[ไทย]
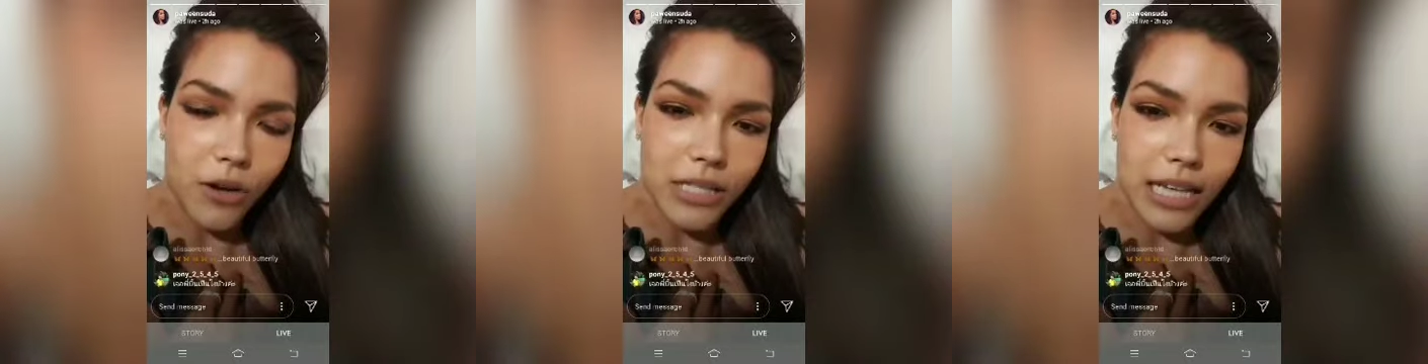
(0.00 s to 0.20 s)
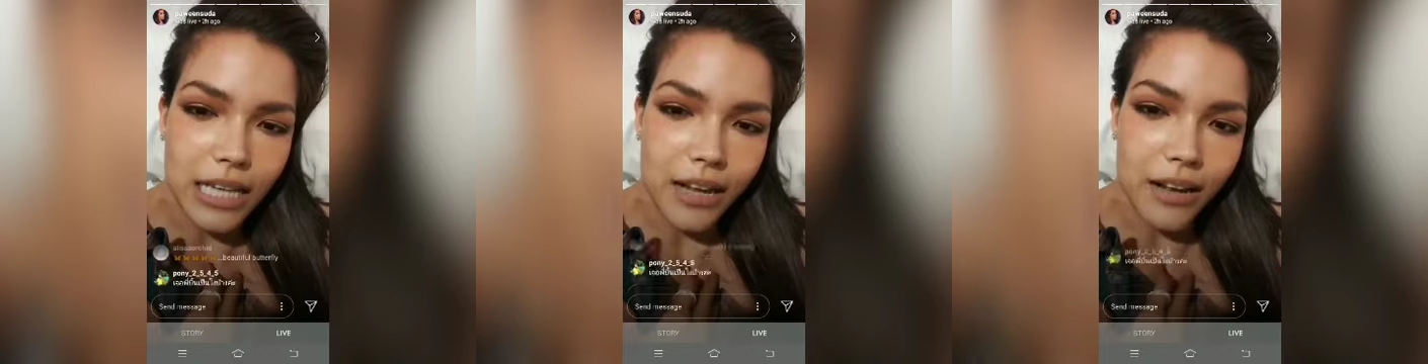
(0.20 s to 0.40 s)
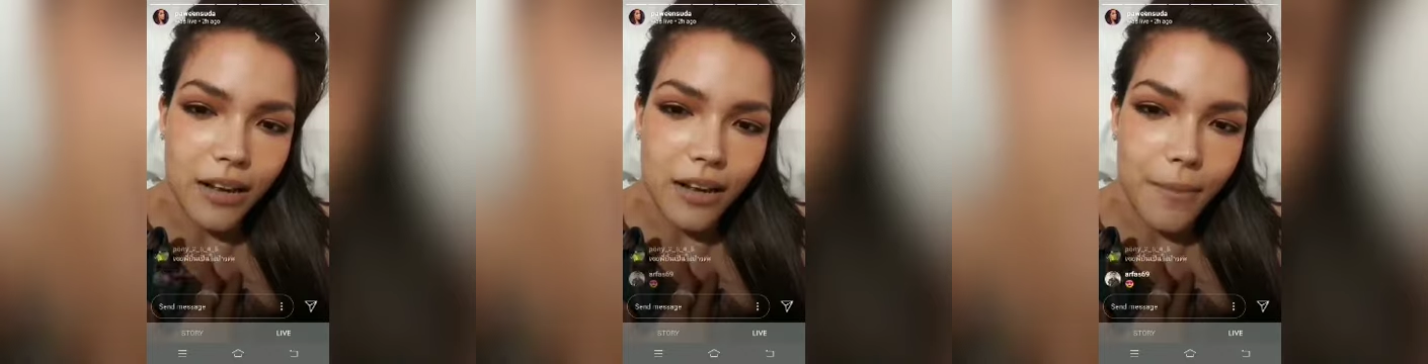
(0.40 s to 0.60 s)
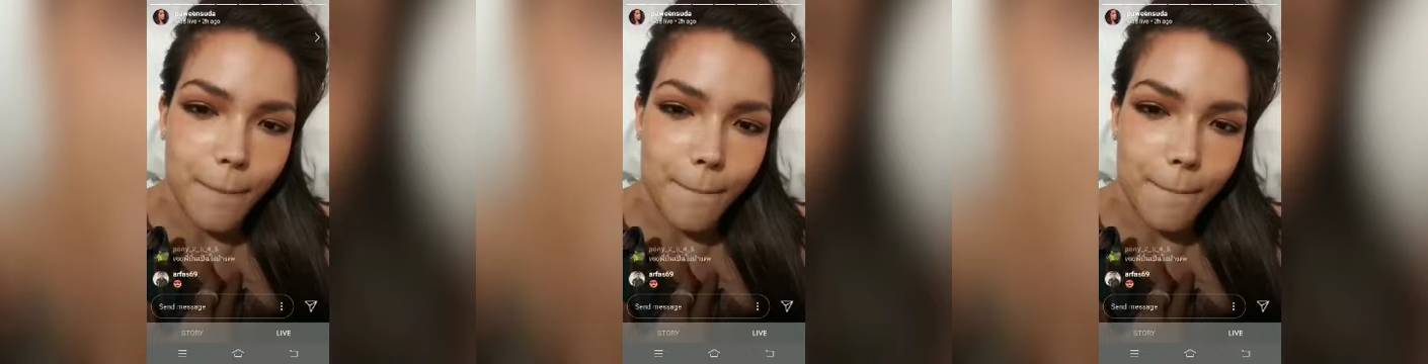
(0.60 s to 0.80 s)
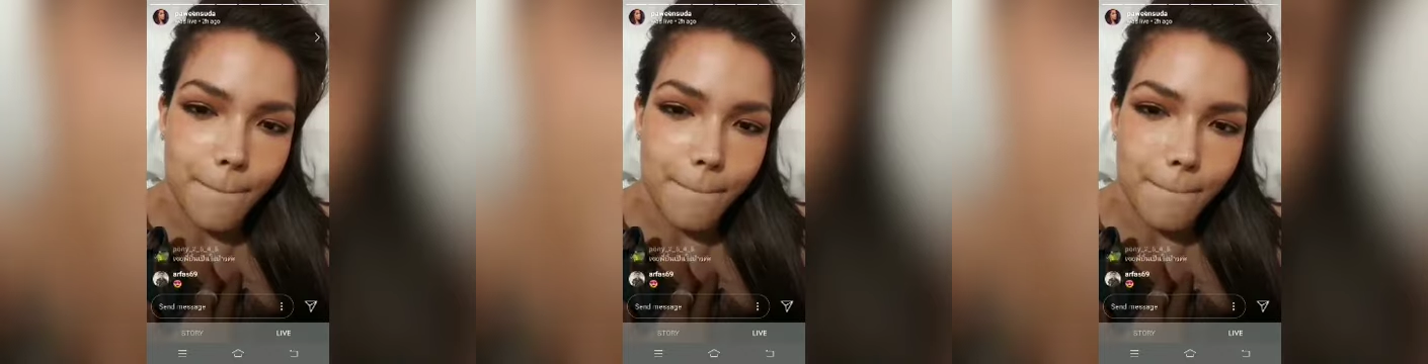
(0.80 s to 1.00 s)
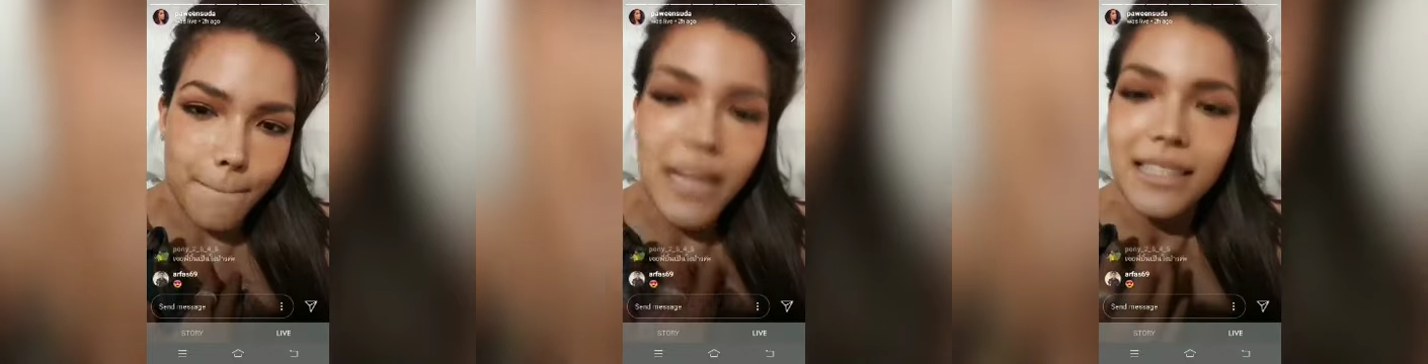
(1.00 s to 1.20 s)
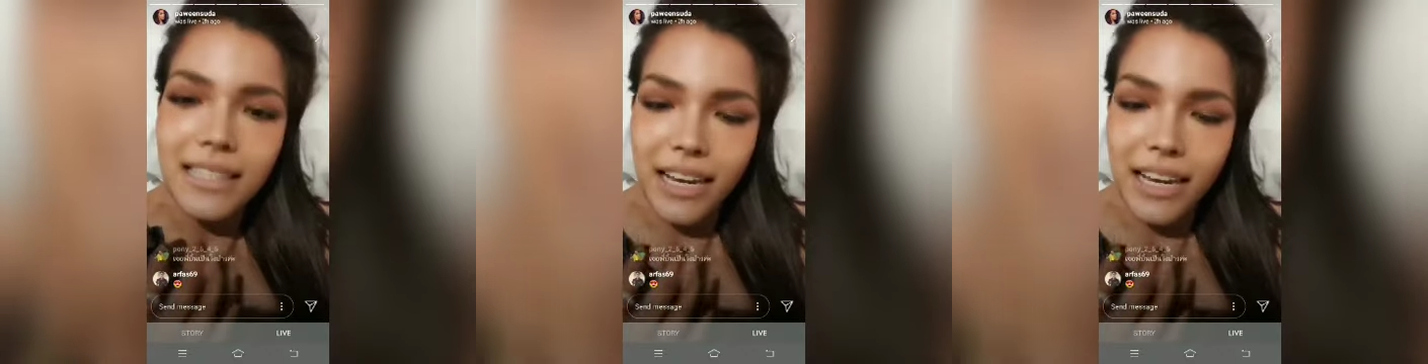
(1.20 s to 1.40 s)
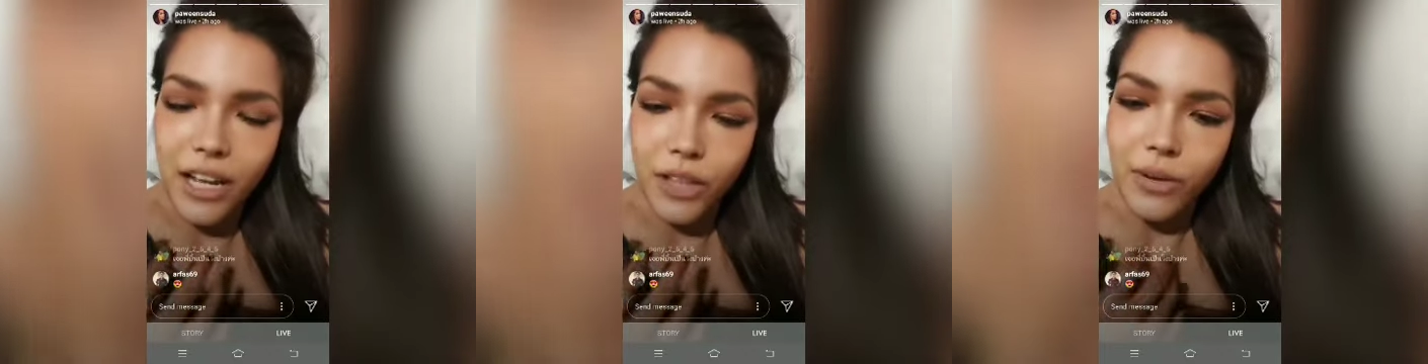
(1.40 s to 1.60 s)
จะมั่นใจ
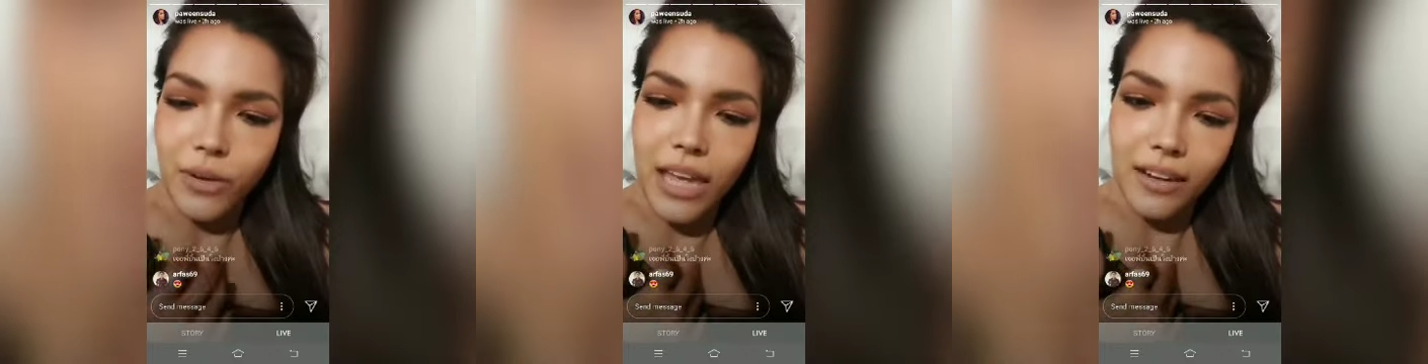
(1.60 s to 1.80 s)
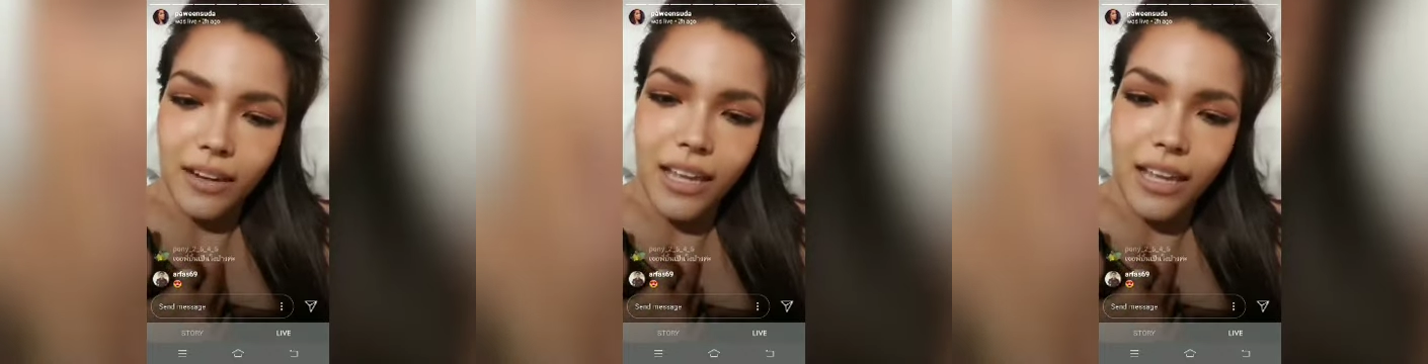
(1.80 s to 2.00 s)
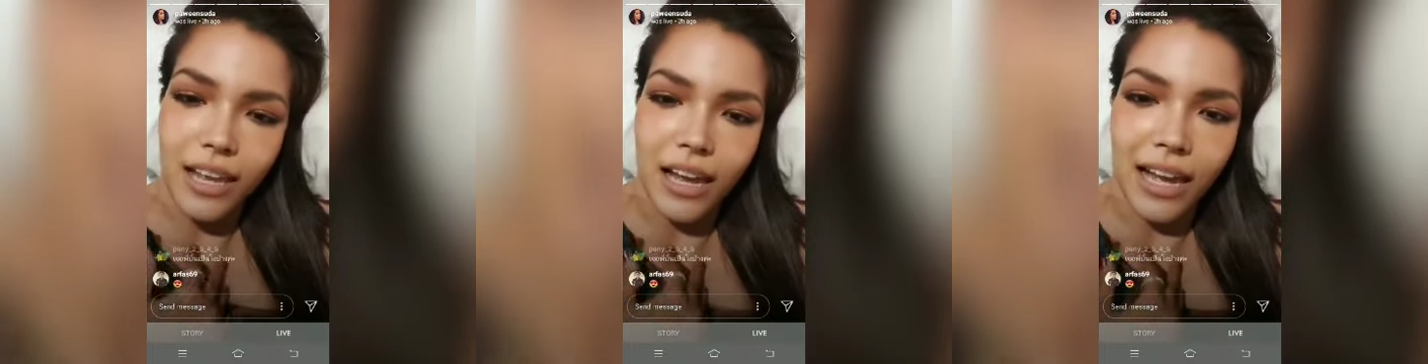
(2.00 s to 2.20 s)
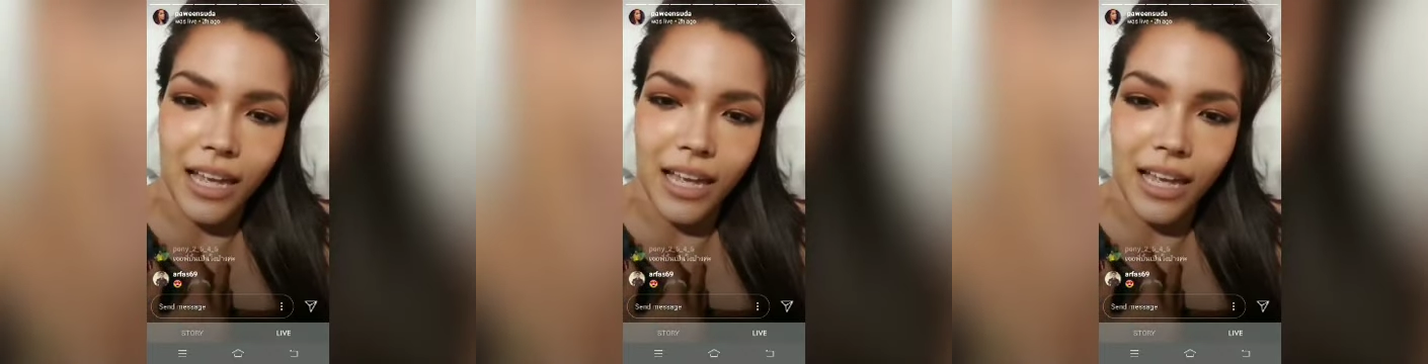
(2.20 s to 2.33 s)
ในตัวเองได้ยังไง